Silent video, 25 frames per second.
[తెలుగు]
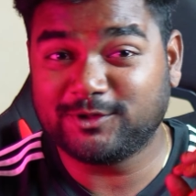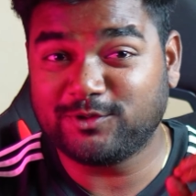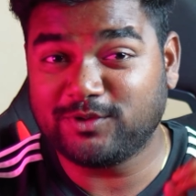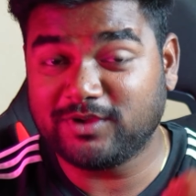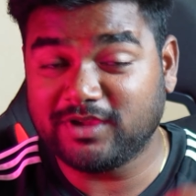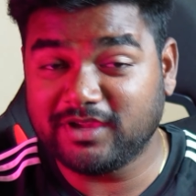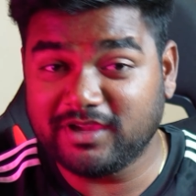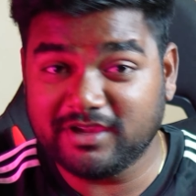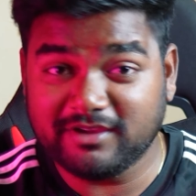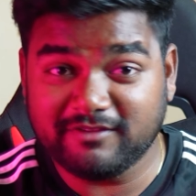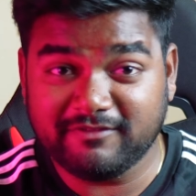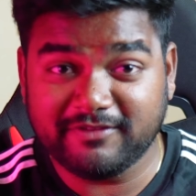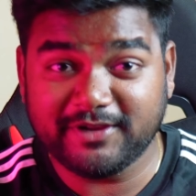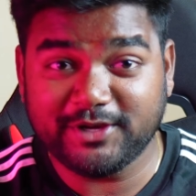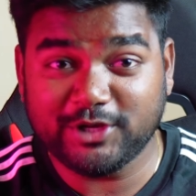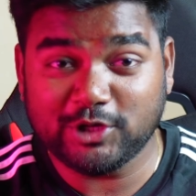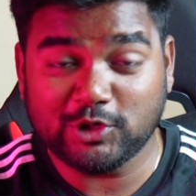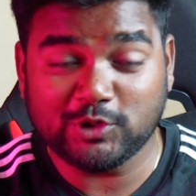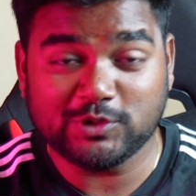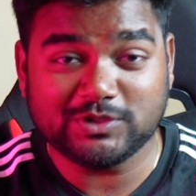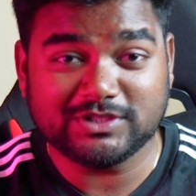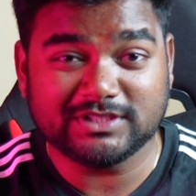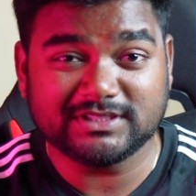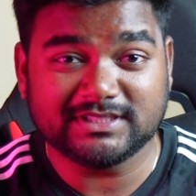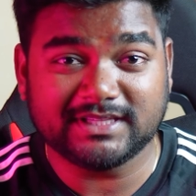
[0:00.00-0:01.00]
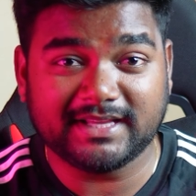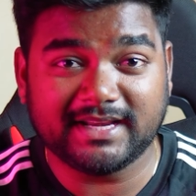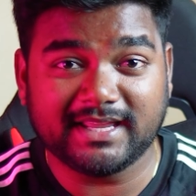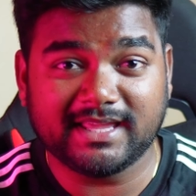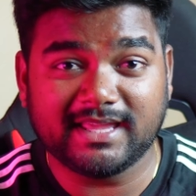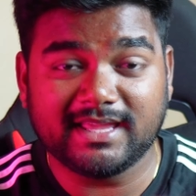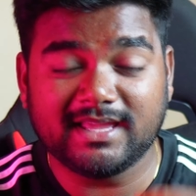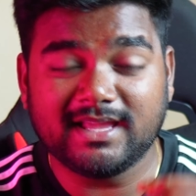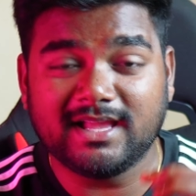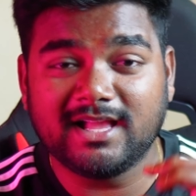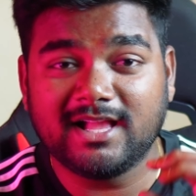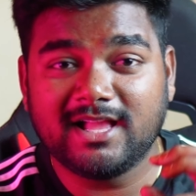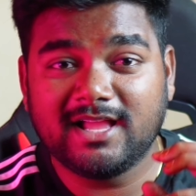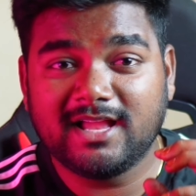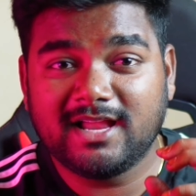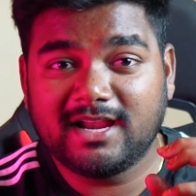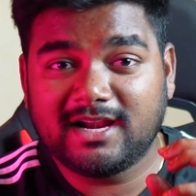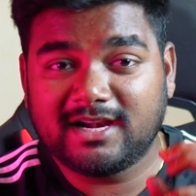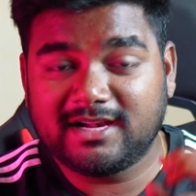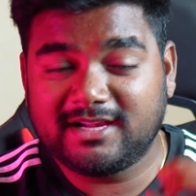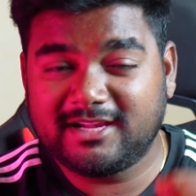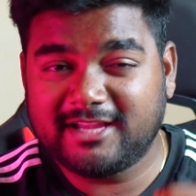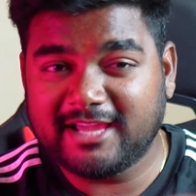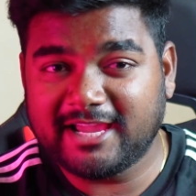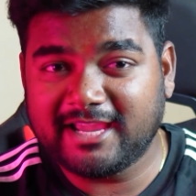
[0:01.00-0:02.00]
సో ఈ వీడియోలో వచ్చేసరికి
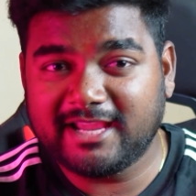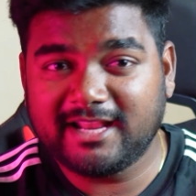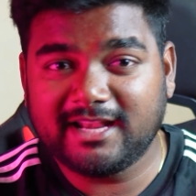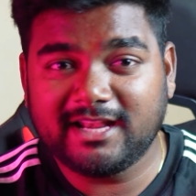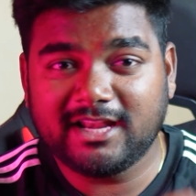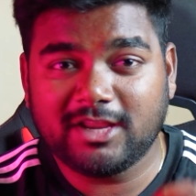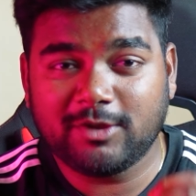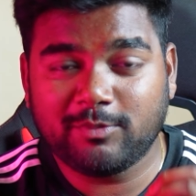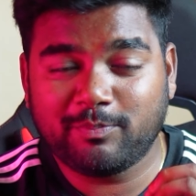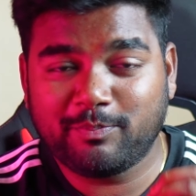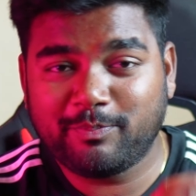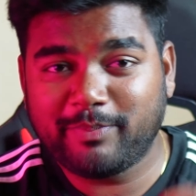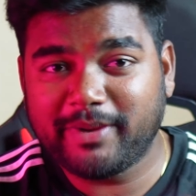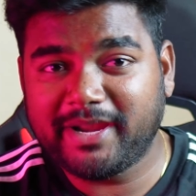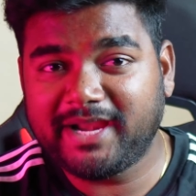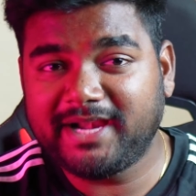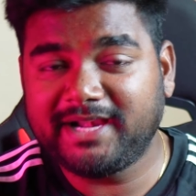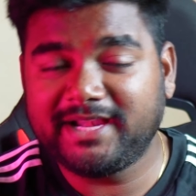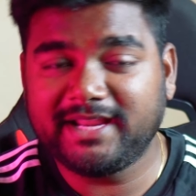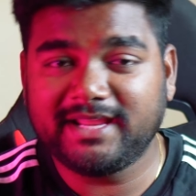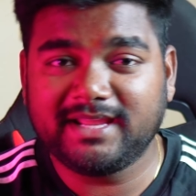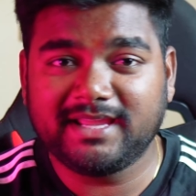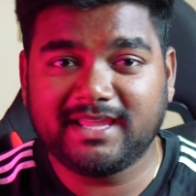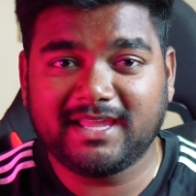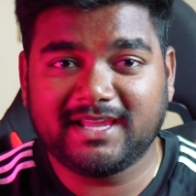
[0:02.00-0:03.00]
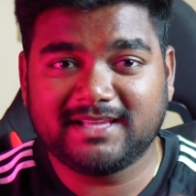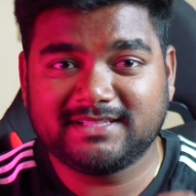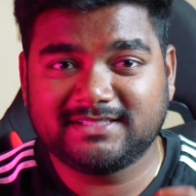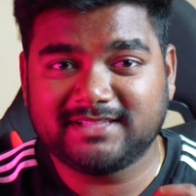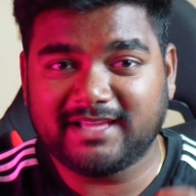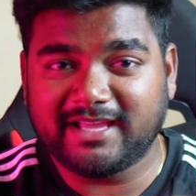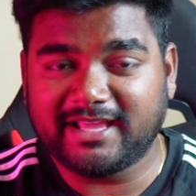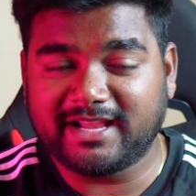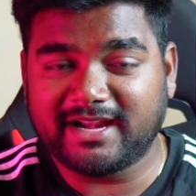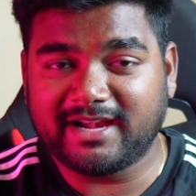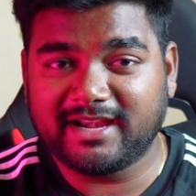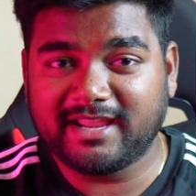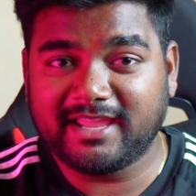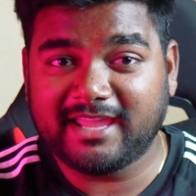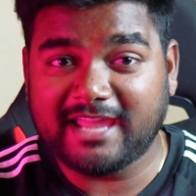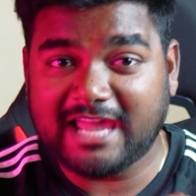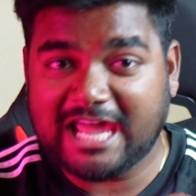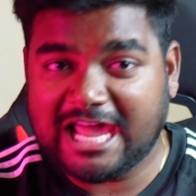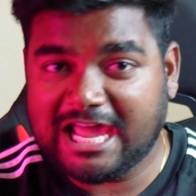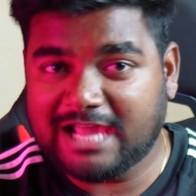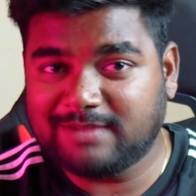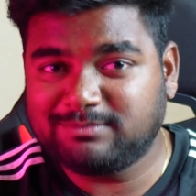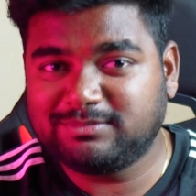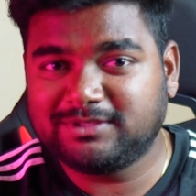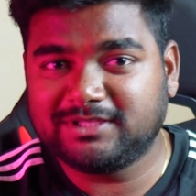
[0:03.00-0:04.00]
డైలీ పేటిఎం క్యాష్ ఎర్నింగ్
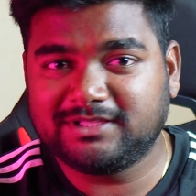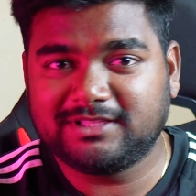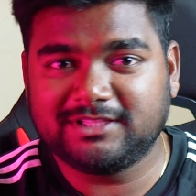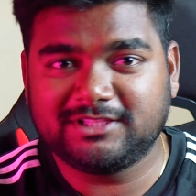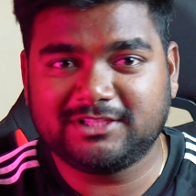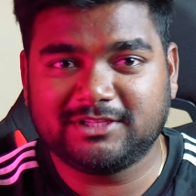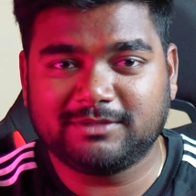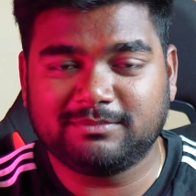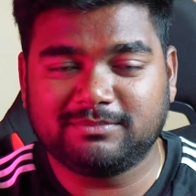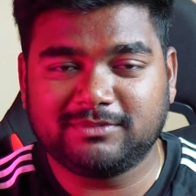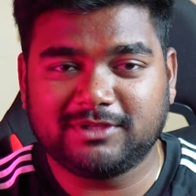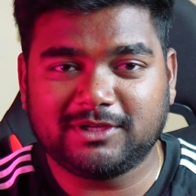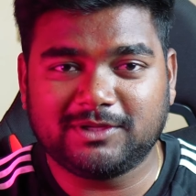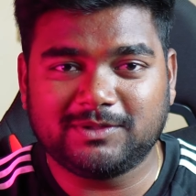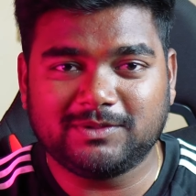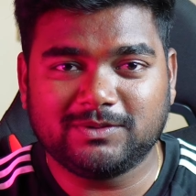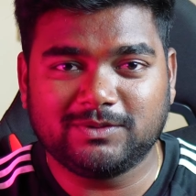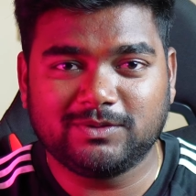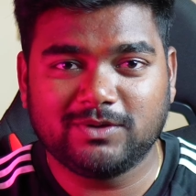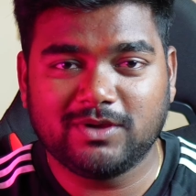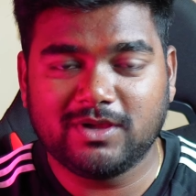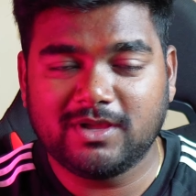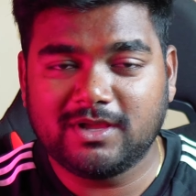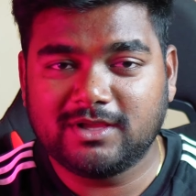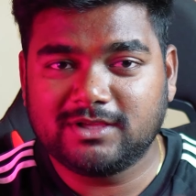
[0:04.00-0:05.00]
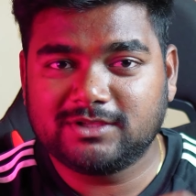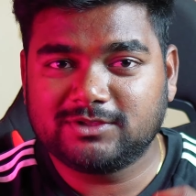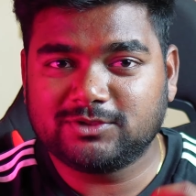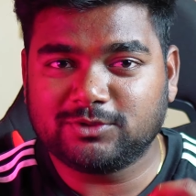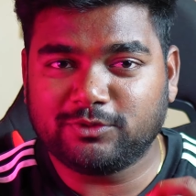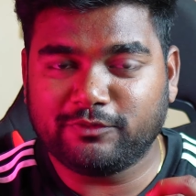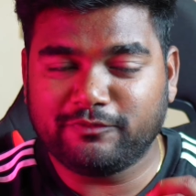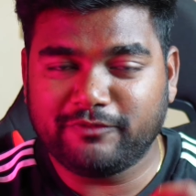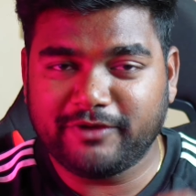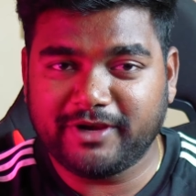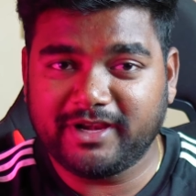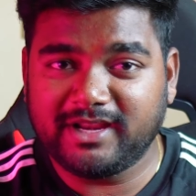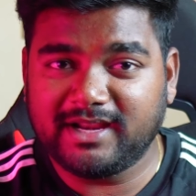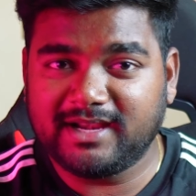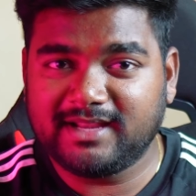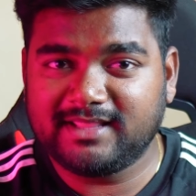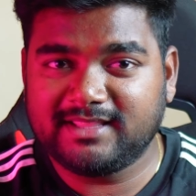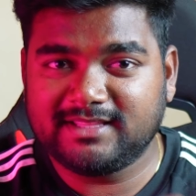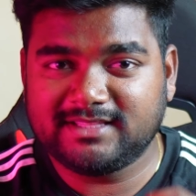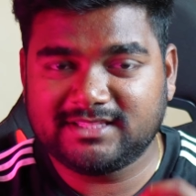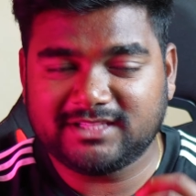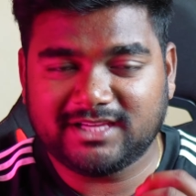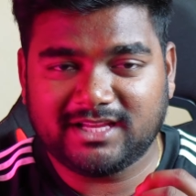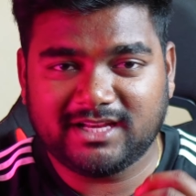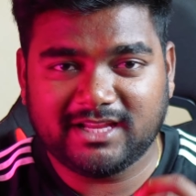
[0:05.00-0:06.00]
యాప్స్ అయితే చెప్తాను సో వీడియో
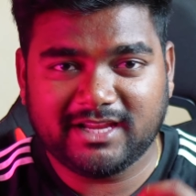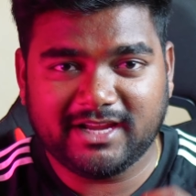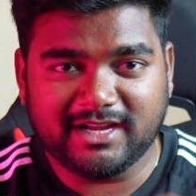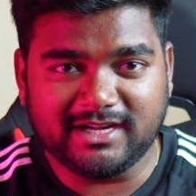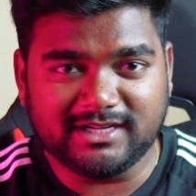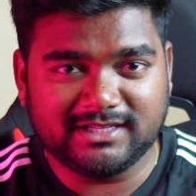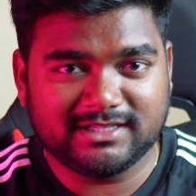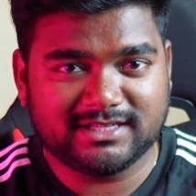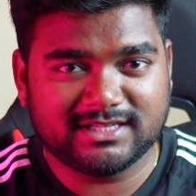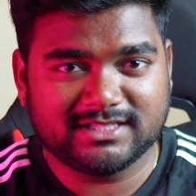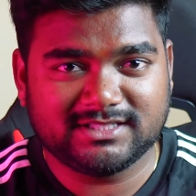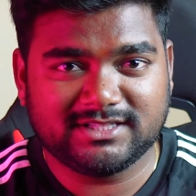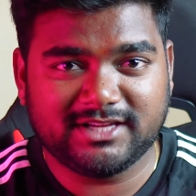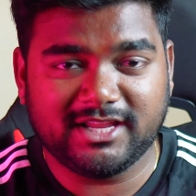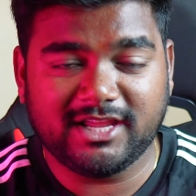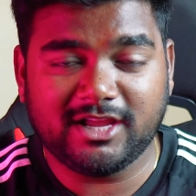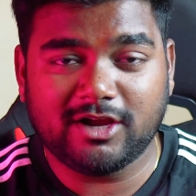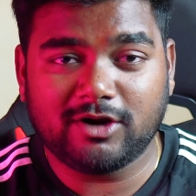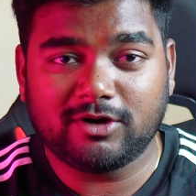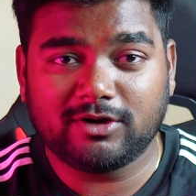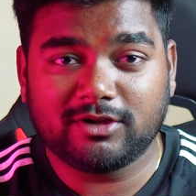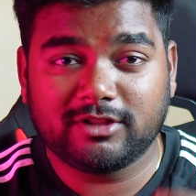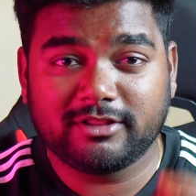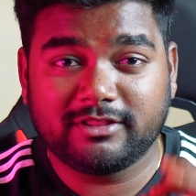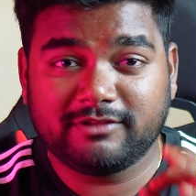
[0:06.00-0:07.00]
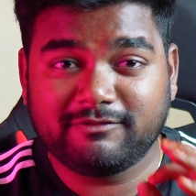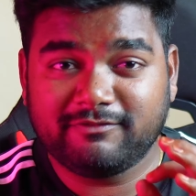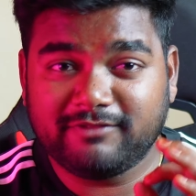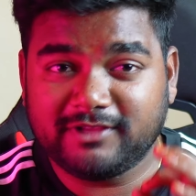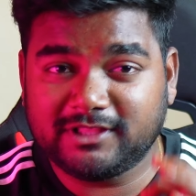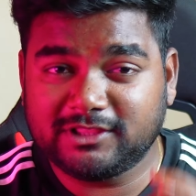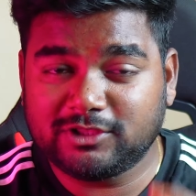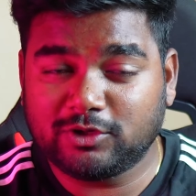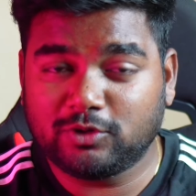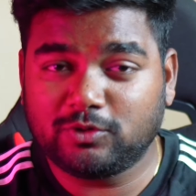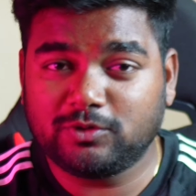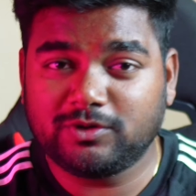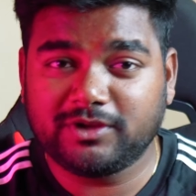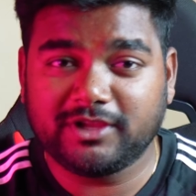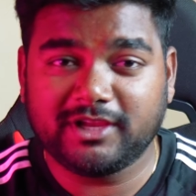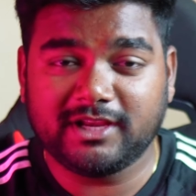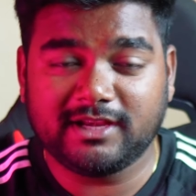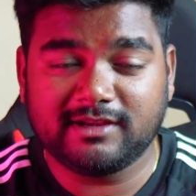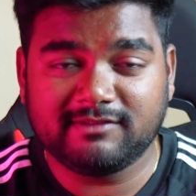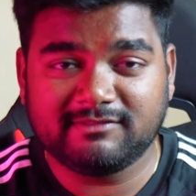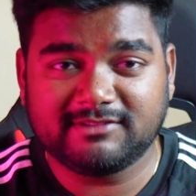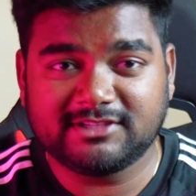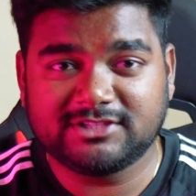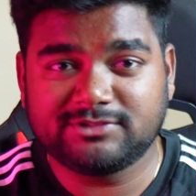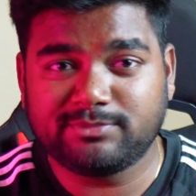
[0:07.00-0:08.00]
అనేది చాలా ఇంట్రెస్టింగ్గా ఉంటుంది వితౌట్
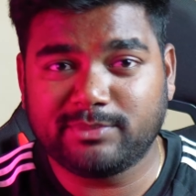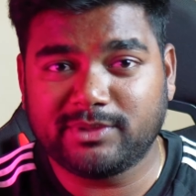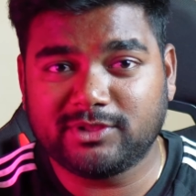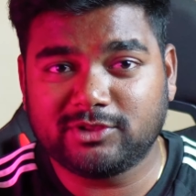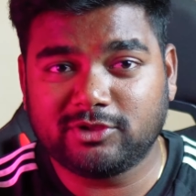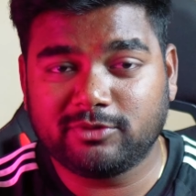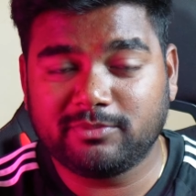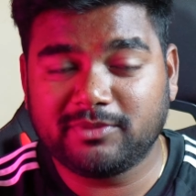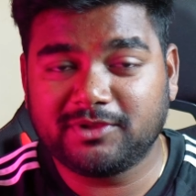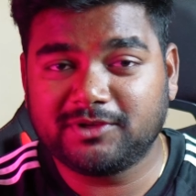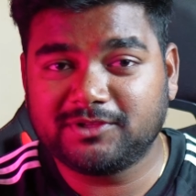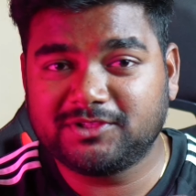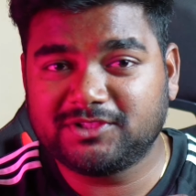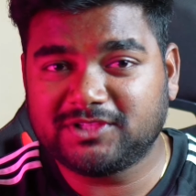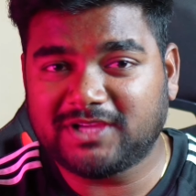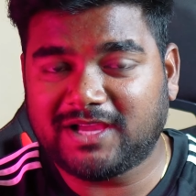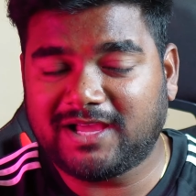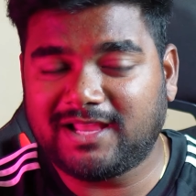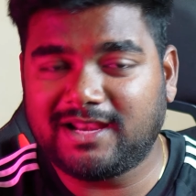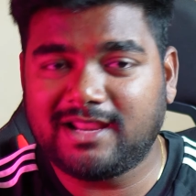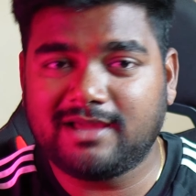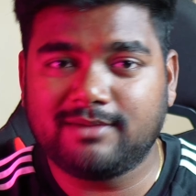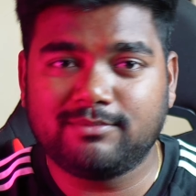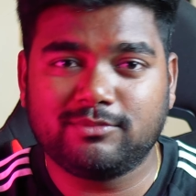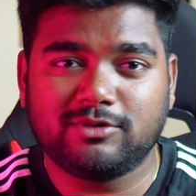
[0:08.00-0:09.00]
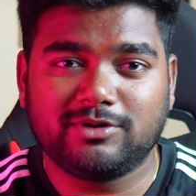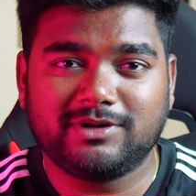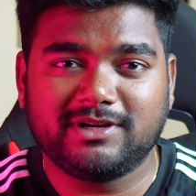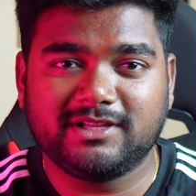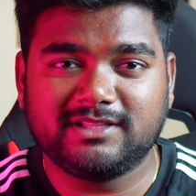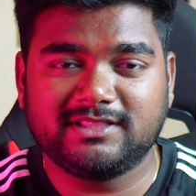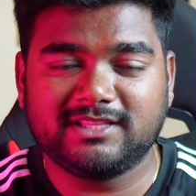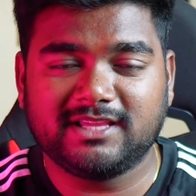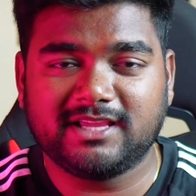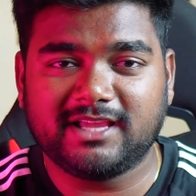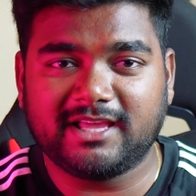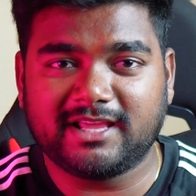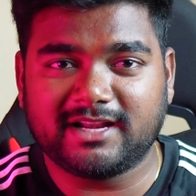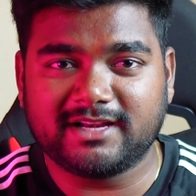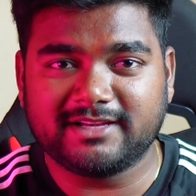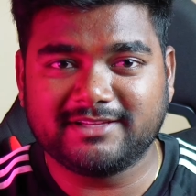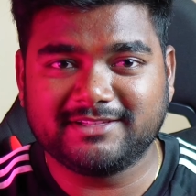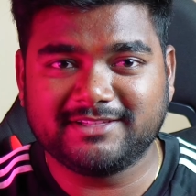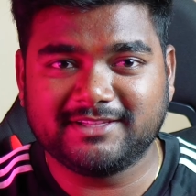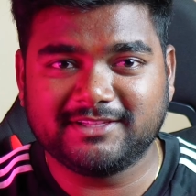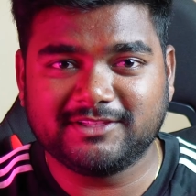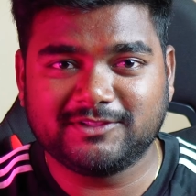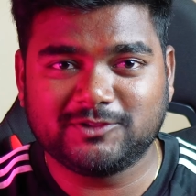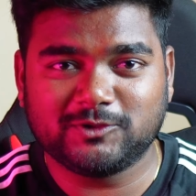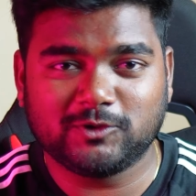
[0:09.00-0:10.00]
ఇన్వెస్ట్మెంట్తో మీరు చాలా అమౌంట్ అయితే ఎర్న్
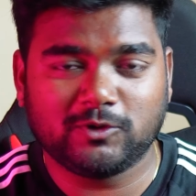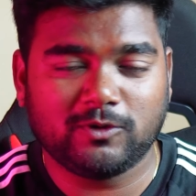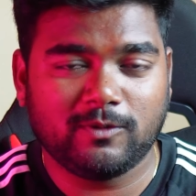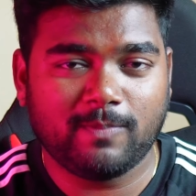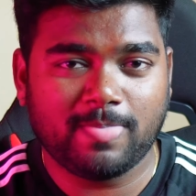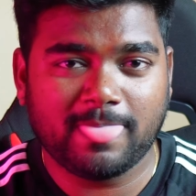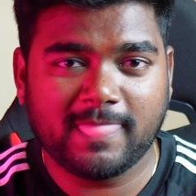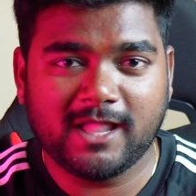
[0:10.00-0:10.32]
చేయొచ్చు